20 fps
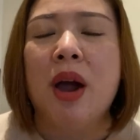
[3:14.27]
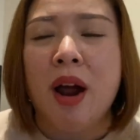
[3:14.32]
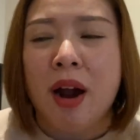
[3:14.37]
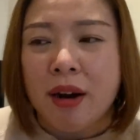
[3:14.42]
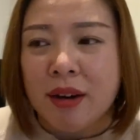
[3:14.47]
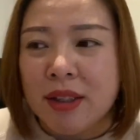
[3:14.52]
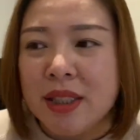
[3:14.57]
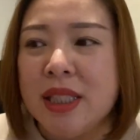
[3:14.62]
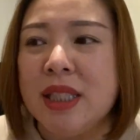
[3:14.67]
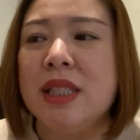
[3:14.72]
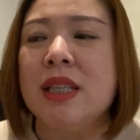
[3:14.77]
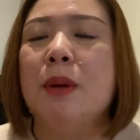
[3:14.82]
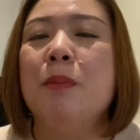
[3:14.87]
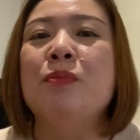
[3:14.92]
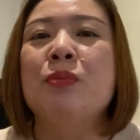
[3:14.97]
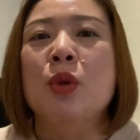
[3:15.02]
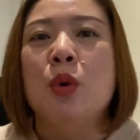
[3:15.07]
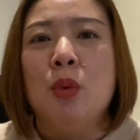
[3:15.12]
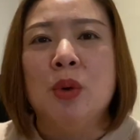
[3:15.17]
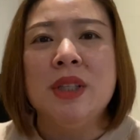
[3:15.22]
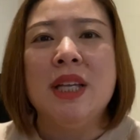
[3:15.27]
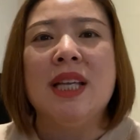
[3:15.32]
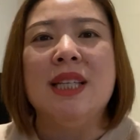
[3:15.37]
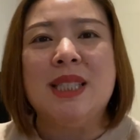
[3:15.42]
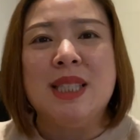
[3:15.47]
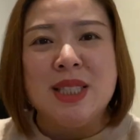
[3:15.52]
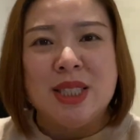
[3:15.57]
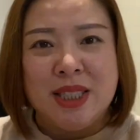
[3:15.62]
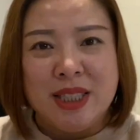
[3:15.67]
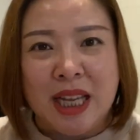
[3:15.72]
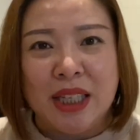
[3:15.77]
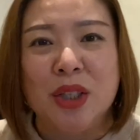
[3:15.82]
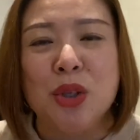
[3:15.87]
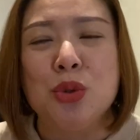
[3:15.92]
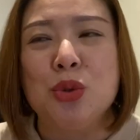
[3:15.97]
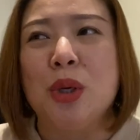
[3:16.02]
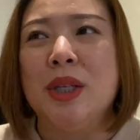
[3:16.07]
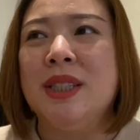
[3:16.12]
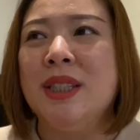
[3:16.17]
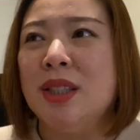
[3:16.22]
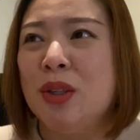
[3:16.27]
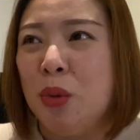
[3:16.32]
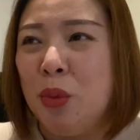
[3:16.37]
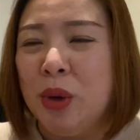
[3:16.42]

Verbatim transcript: 而且我内心是下定决心的，